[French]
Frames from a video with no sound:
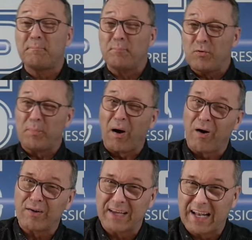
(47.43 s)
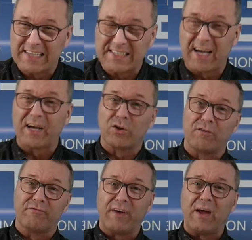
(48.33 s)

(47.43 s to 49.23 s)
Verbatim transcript: plupart des lasers de 20